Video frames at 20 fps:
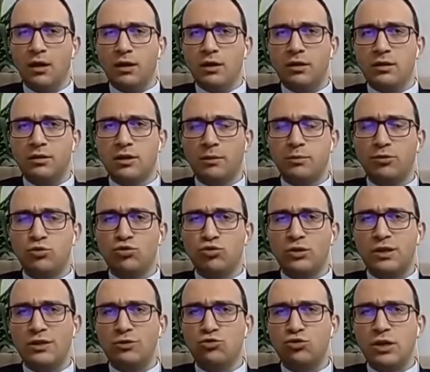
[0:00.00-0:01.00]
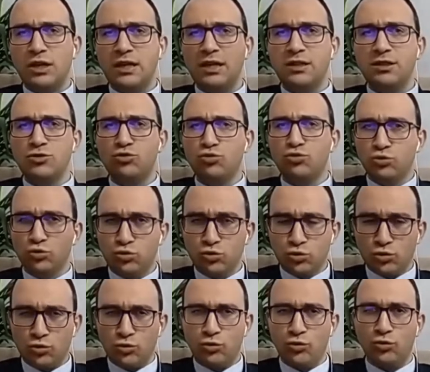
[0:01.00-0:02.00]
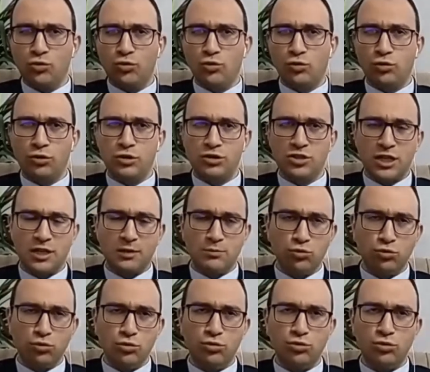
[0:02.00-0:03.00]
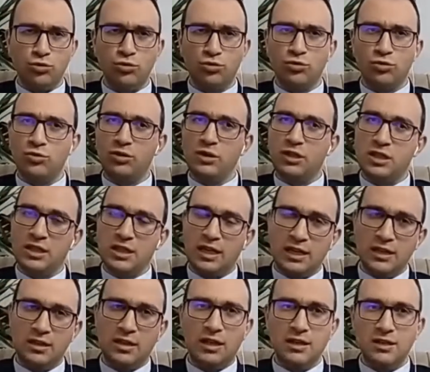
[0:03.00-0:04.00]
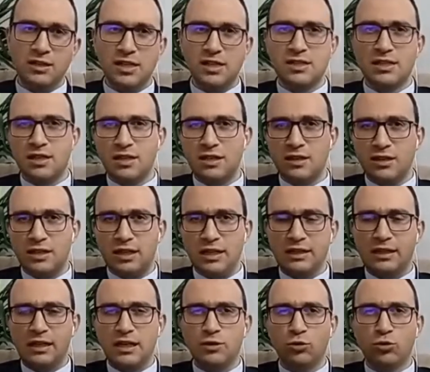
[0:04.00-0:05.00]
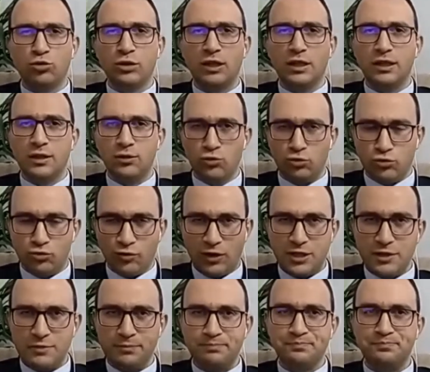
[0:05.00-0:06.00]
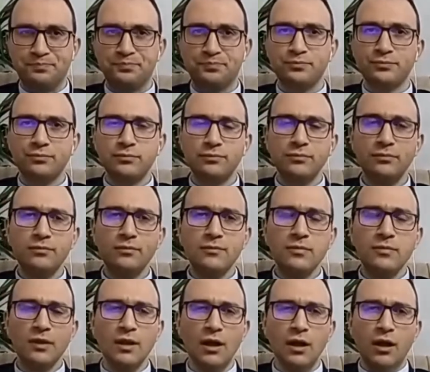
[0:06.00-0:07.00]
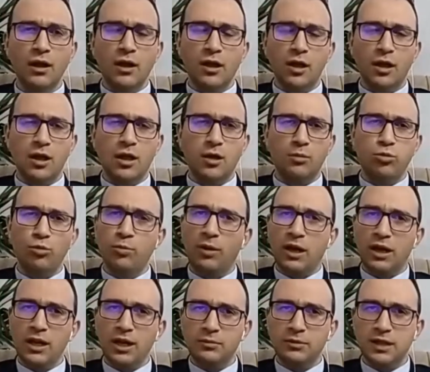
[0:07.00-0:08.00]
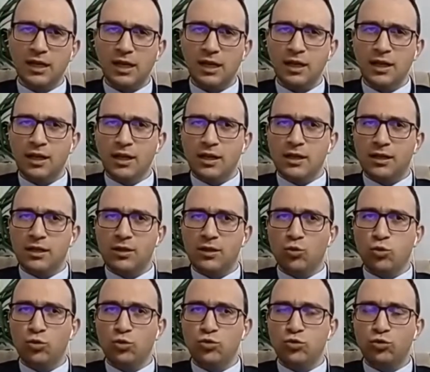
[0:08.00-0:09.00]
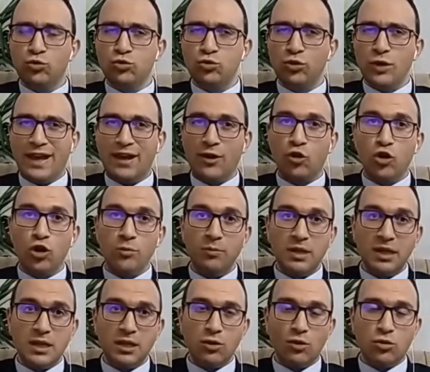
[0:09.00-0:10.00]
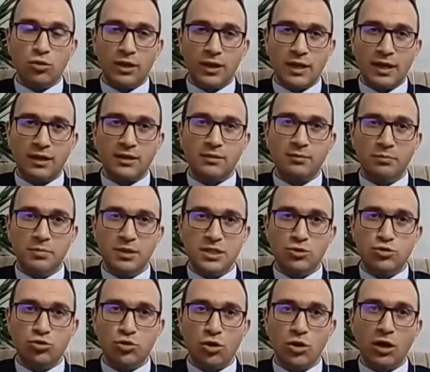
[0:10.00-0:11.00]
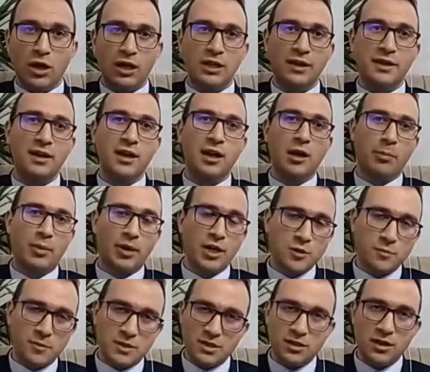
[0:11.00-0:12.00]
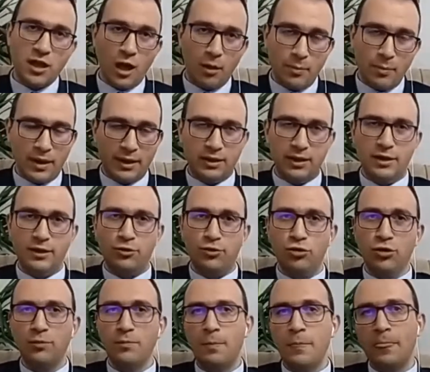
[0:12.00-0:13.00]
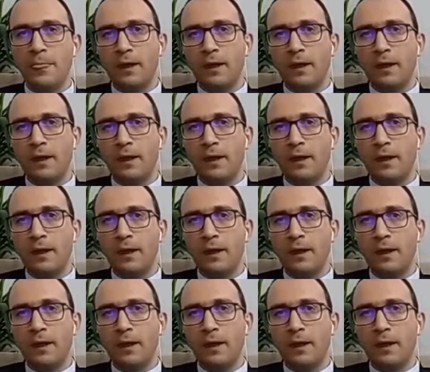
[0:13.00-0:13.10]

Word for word: E, tabii Türkiye'nin şu an 7. uydusu e, olacak bu. E, iki tane daha askeri niteliklerde kullanılan uydu var. E, bu bağlamda e, uydunun ekonomik olarak birçok alana kapı açması daha bekleniyor.